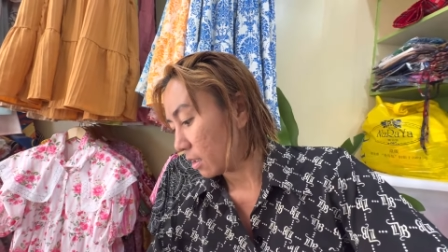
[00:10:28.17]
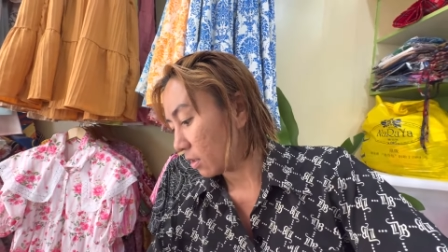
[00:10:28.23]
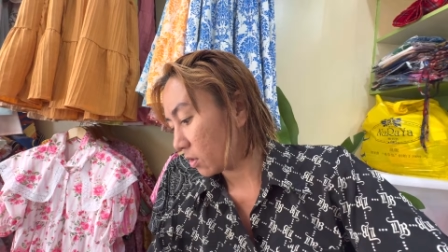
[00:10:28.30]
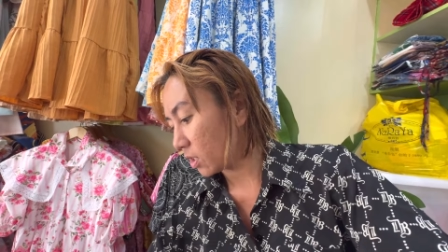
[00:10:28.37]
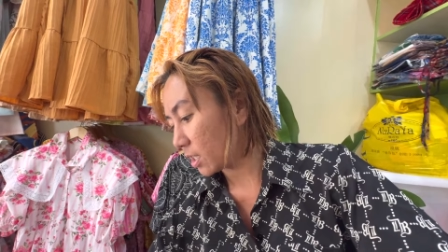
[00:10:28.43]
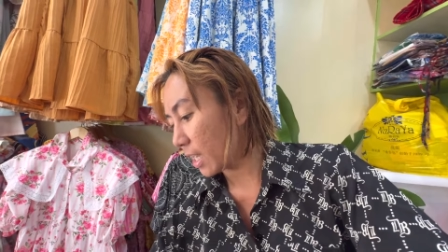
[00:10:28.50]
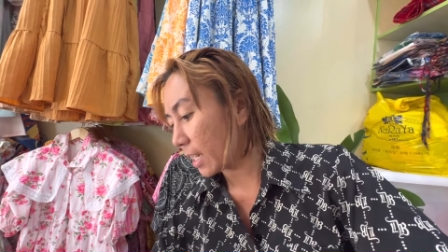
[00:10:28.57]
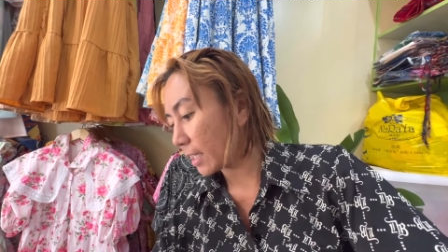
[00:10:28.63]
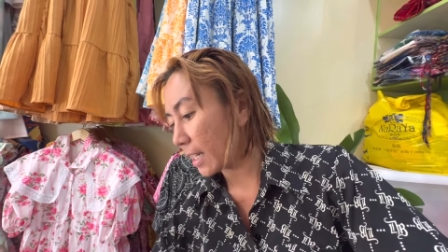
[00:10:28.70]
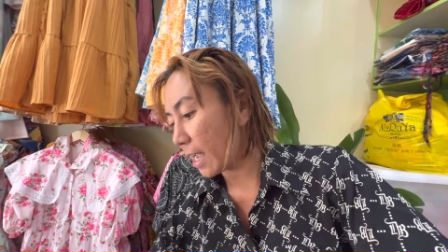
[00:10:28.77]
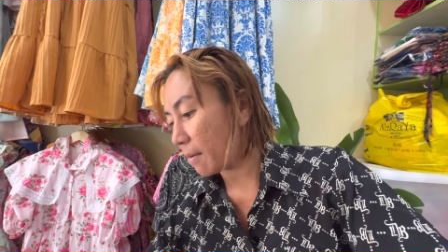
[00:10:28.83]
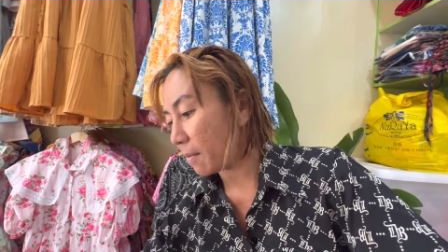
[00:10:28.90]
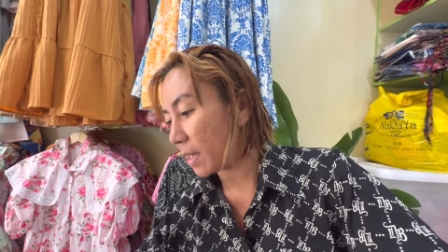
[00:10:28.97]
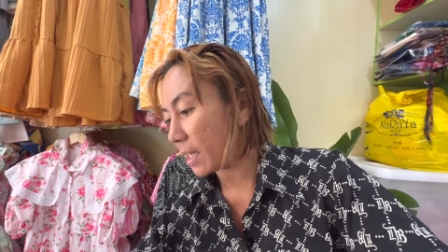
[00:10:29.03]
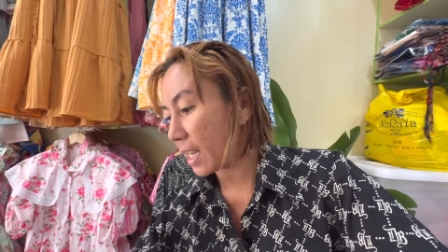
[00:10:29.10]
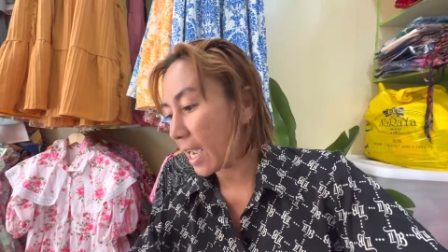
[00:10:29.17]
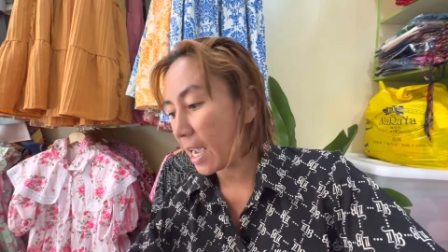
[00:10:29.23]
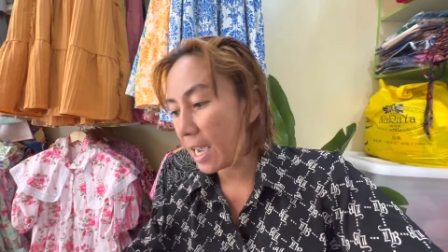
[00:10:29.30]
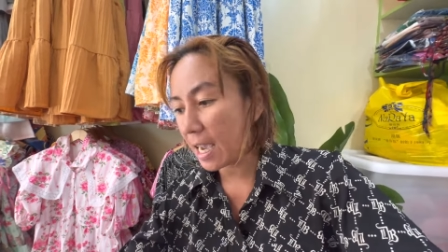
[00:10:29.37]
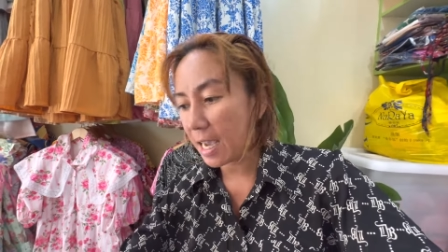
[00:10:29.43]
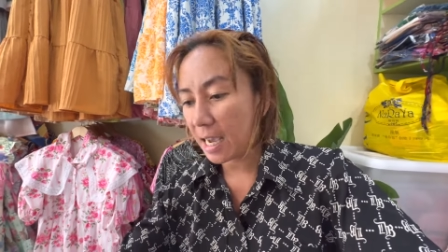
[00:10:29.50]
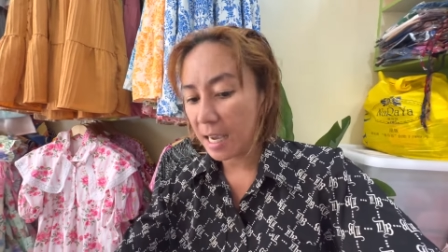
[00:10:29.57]
Yung snack namin
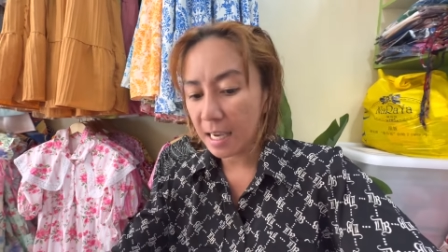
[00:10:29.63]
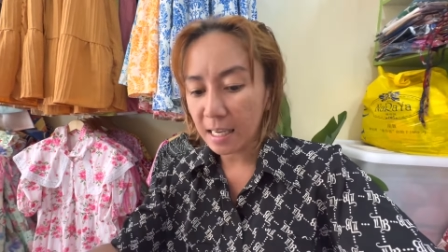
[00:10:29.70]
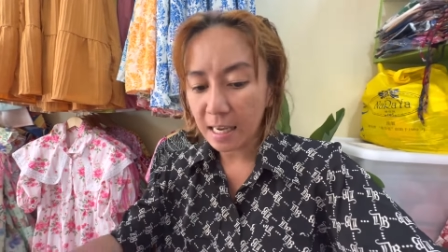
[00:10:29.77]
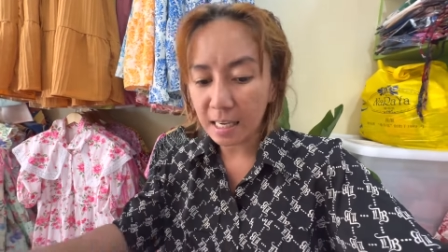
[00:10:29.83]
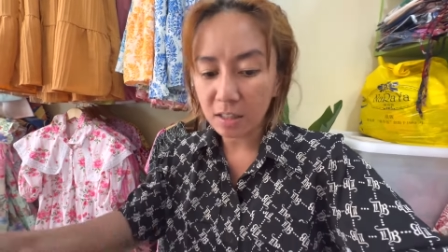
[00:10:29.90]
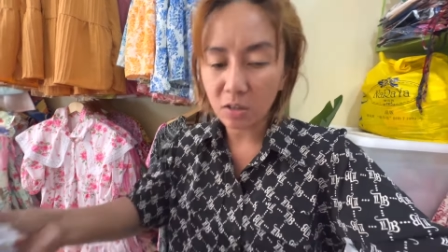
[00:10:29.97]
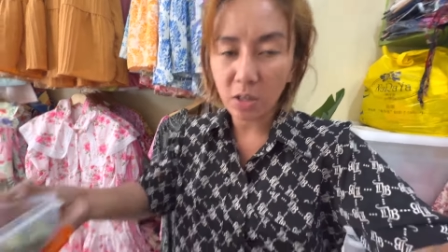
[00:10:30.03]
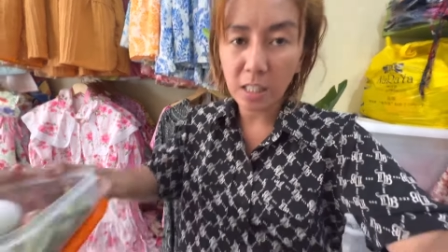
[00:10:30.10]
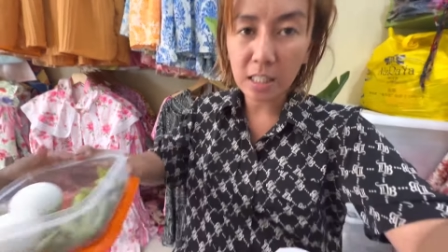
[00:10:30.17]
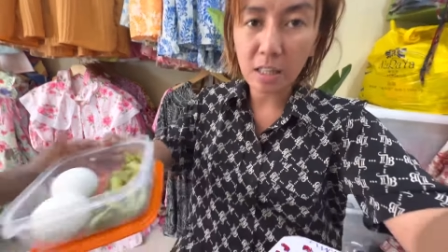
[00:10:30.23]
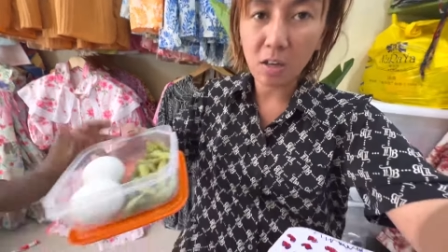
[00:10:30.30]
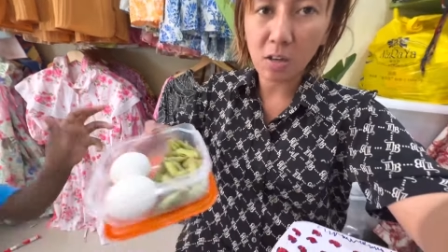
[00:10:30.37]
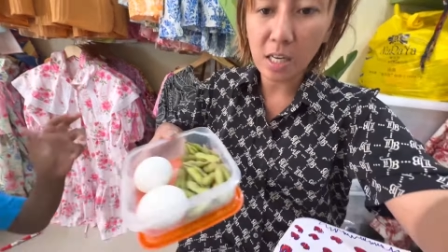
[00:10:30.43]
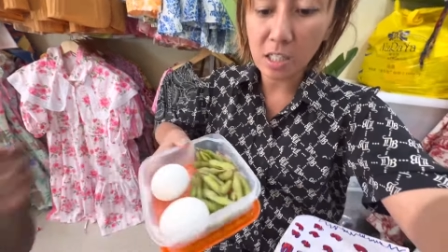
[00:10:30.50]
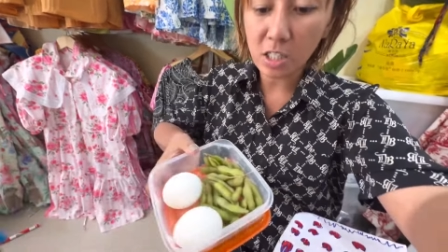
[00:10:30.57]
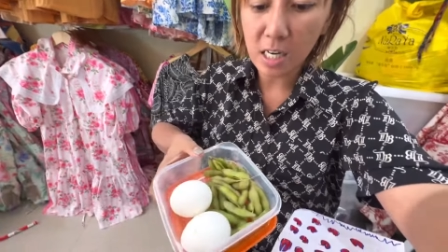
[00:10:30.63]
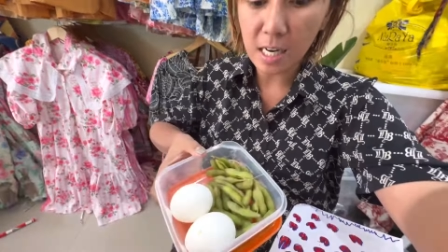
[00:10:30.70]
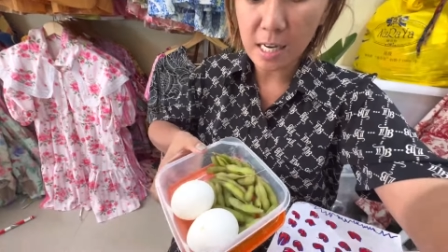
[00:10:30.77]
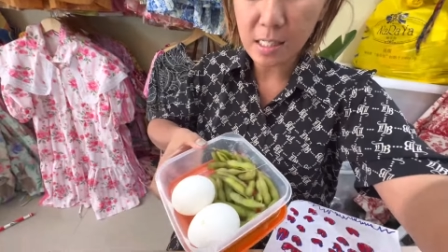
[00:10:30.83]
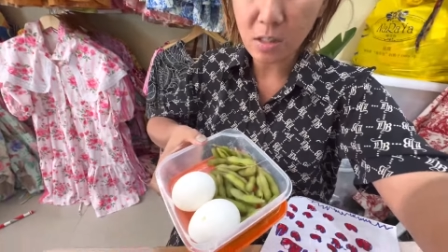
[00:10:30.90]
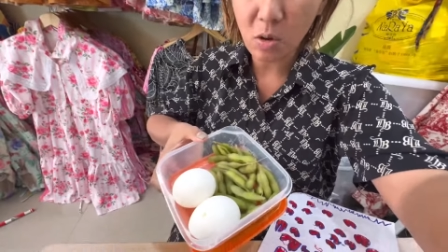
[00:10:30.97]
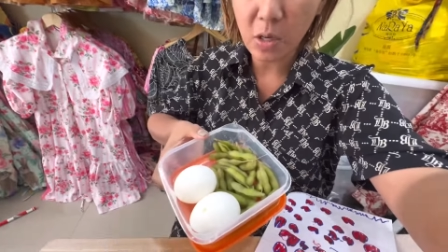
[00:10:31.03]
ay, eto, itlog at
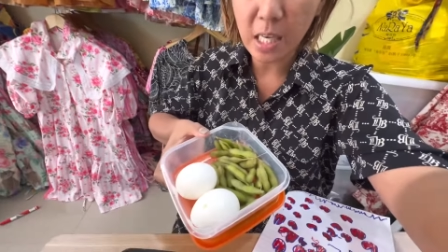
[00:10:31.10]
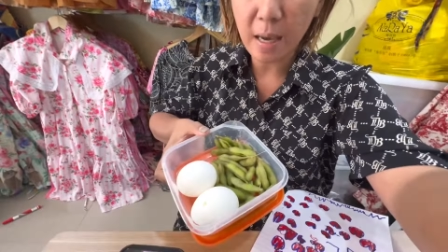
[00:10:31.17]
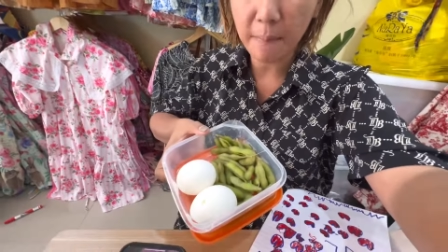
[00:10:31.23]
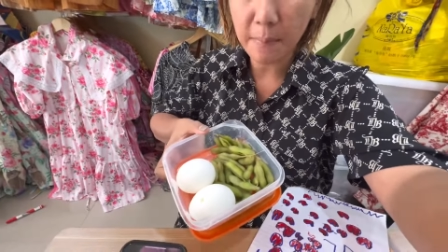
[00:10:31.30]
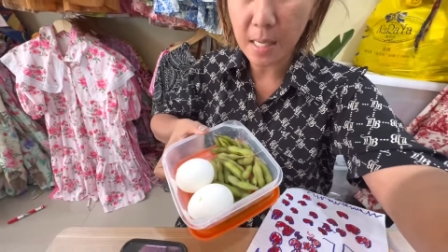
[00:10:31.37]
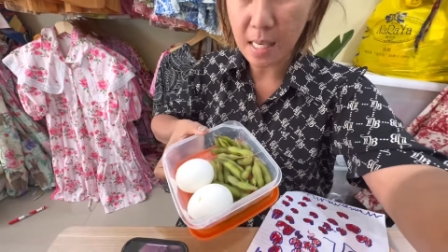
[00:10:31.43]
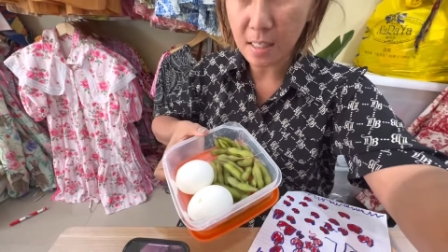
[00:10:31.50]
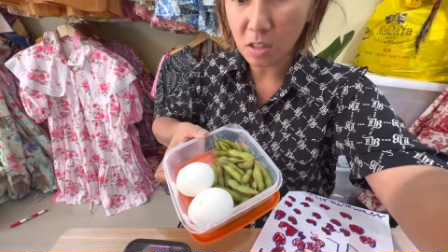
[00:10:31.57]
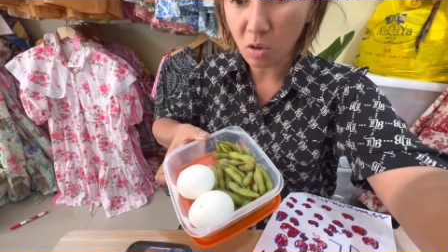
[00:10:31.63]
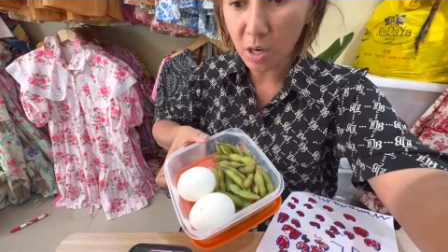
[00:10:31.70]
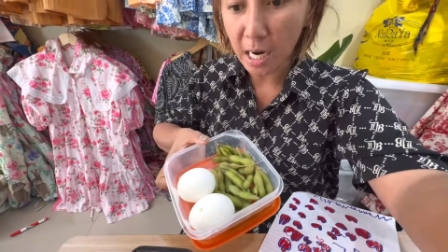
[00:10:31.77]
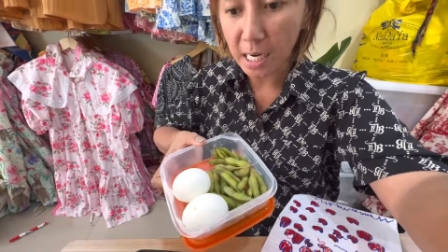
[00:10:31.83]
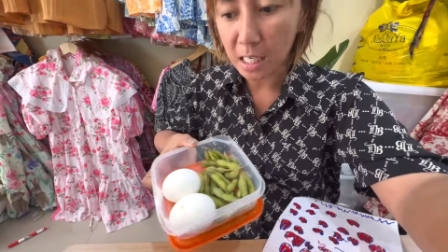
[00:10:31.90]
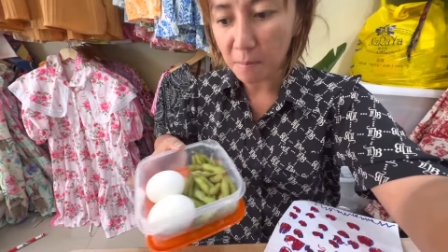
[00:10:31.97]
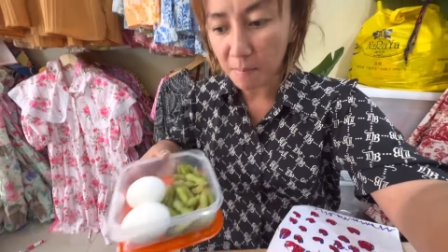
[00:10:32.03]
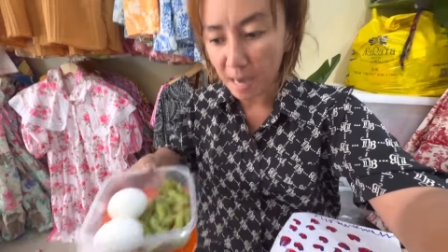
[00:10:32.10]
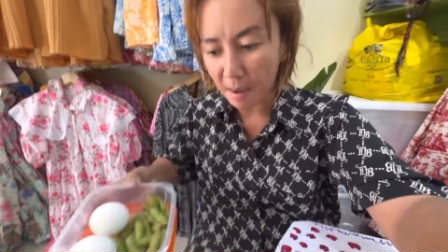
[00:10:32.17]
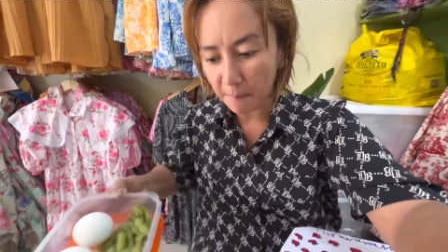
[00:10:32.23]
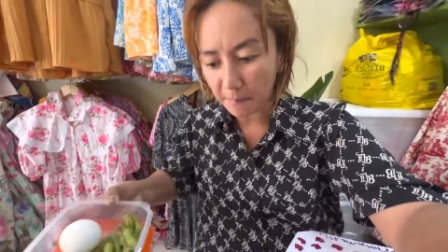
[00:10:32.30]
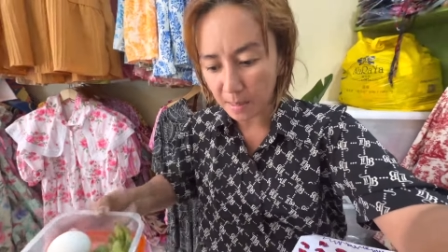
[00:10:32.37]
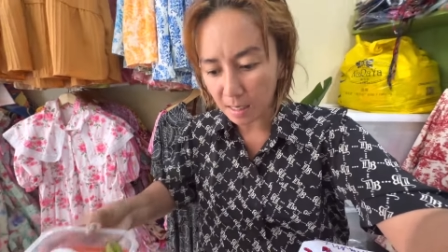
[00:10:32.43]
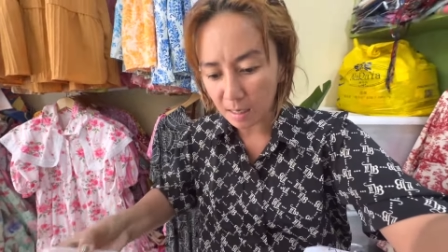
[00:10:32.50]
saka soya beans or
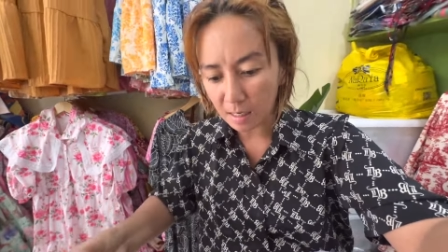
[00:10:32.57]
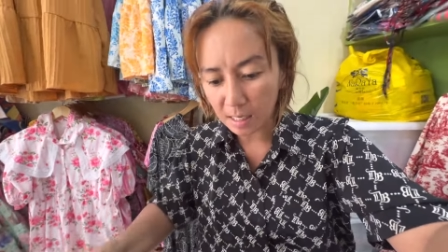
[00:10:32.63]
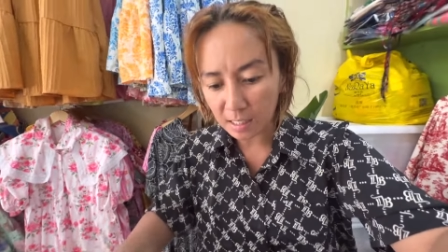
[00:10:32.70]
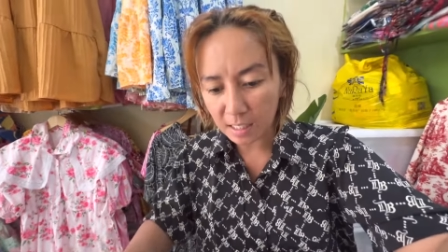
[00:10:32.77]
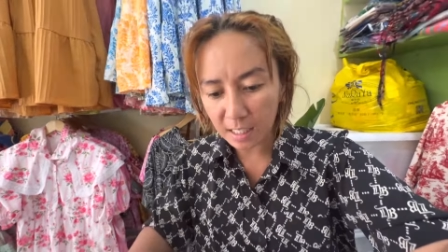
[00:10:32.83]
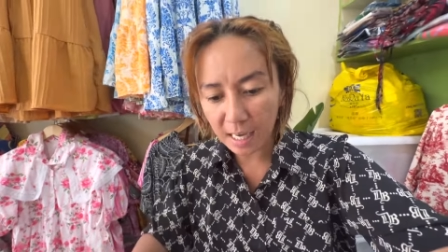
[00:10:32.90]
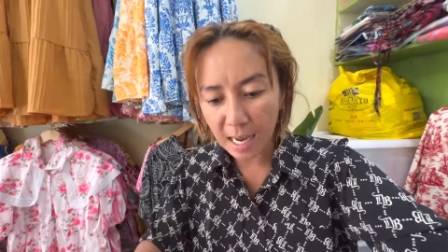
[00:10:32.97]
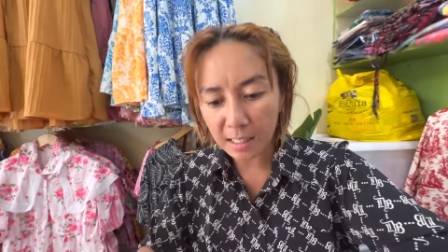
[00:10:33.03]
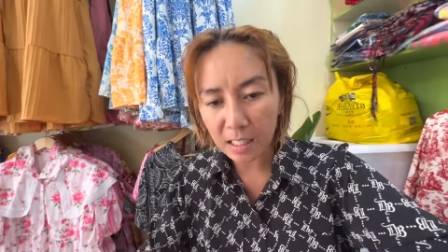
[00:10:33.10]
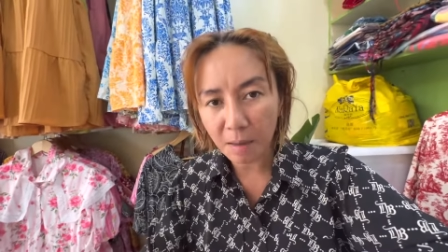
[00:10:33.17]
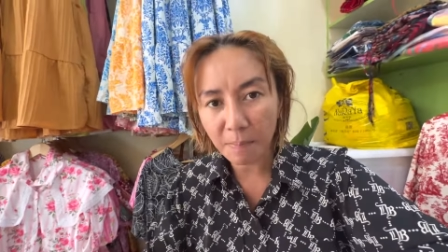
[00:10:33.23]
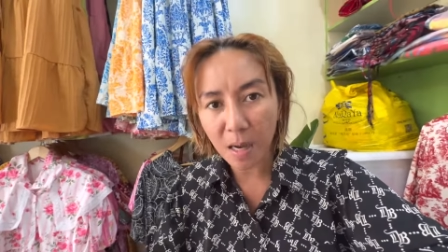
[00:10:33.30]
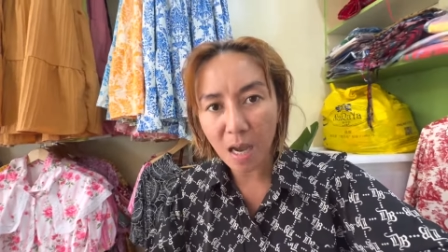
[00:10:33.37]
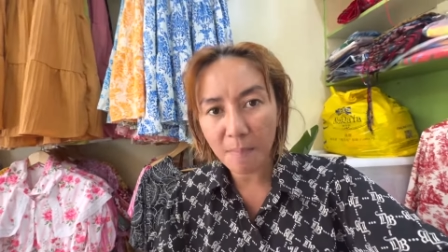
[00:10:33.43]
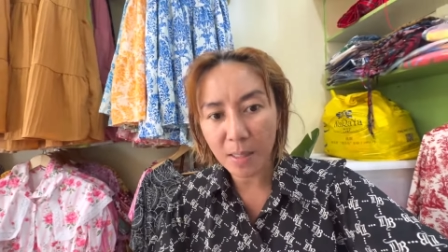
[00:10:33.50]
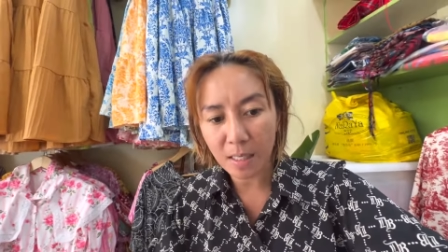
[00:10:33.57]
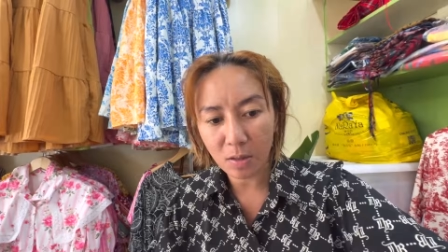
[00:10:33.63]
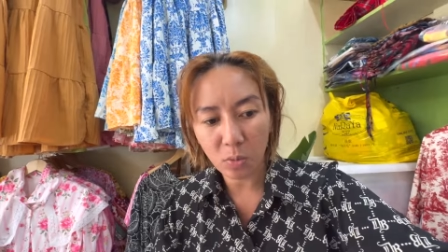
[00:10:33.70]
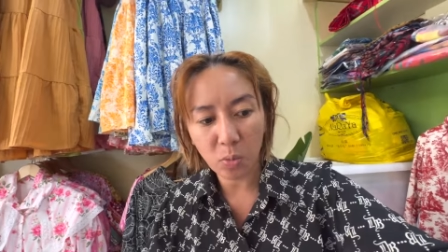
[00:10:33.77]
edamame. Kasi nag-aantay pa kami ng